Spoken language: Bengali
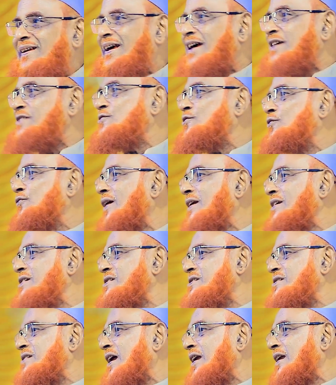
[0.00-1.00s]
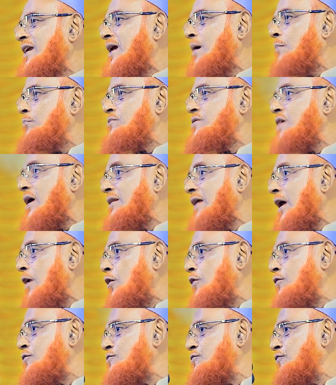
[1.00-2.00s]
এই সুপারিশটার নাম
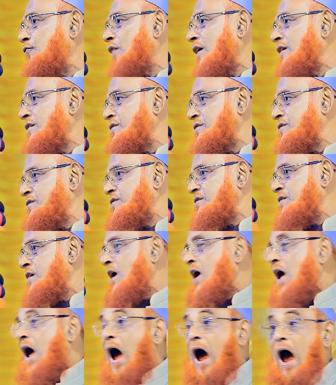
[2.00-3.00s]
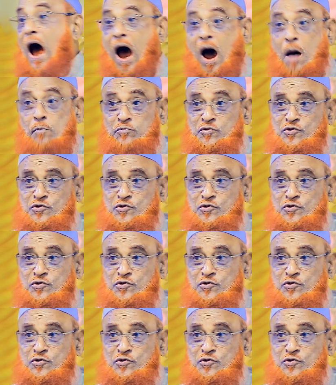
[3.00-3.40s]
সাধারণ সুপারিশ আম